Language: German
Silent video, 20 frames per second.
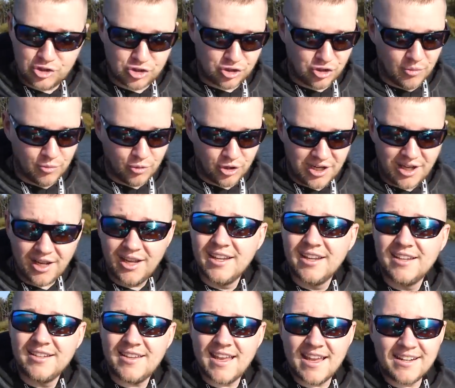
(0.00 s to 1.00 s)
schlimm, oder?
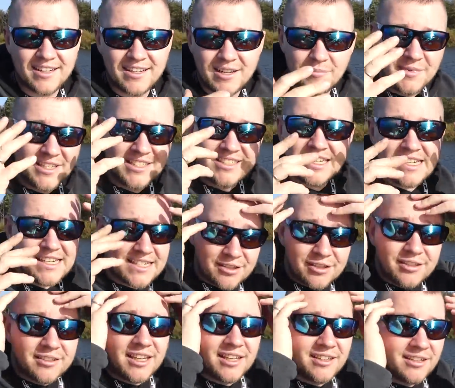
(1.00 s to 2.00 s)
Die hängen im Gesicht
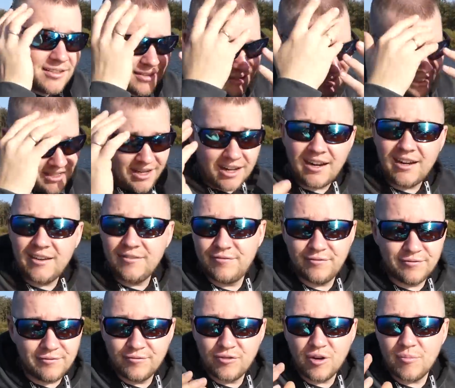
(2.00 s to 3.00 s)
und dann, egal
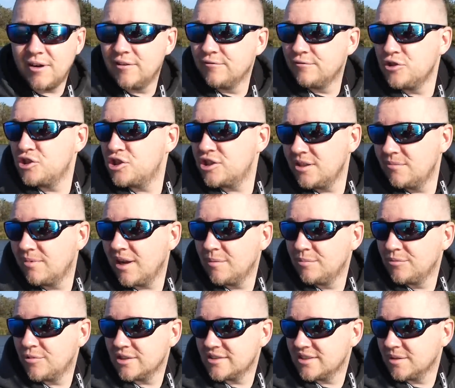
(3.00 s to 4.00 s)
wo man wischt, die bleiben
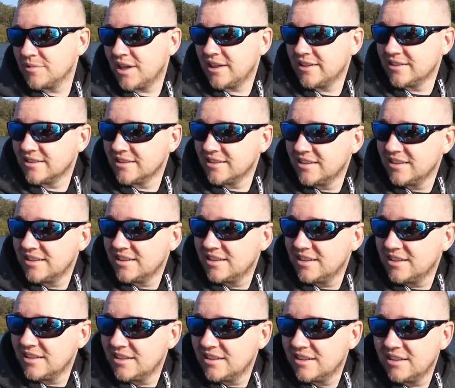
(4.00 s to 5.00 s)
trotzdem dran. Also bei
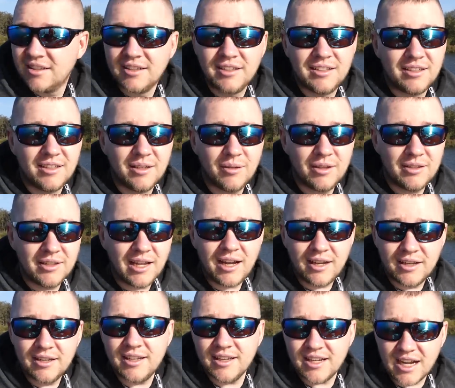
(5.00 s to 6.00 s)
mir nicht?
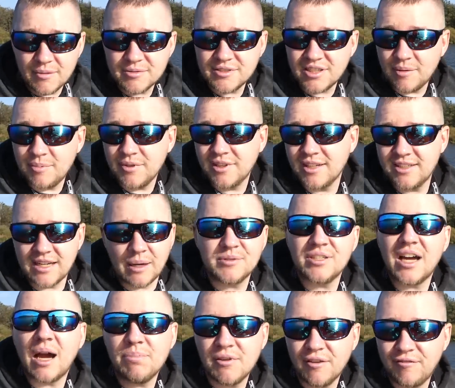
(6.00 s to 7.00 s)
Ja, ich hab's abgekriegt, ich hab's
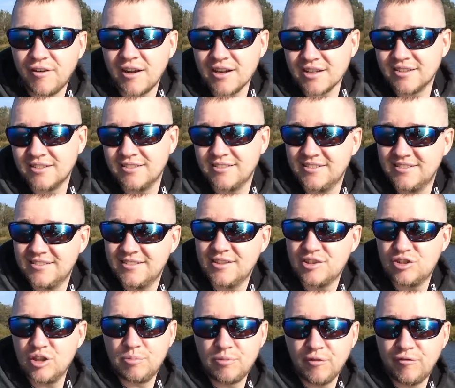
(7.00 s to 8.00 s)
abgefangen.
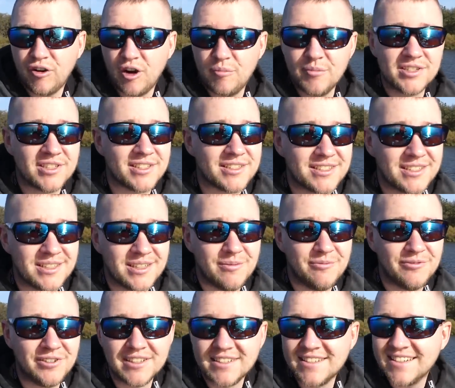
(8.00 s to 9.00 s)
So, ob du vor mir sitzt, im
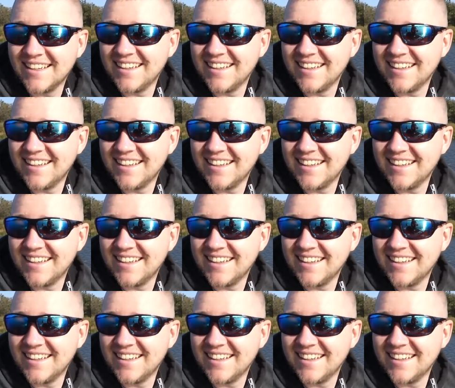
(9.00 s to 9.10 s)
Wind.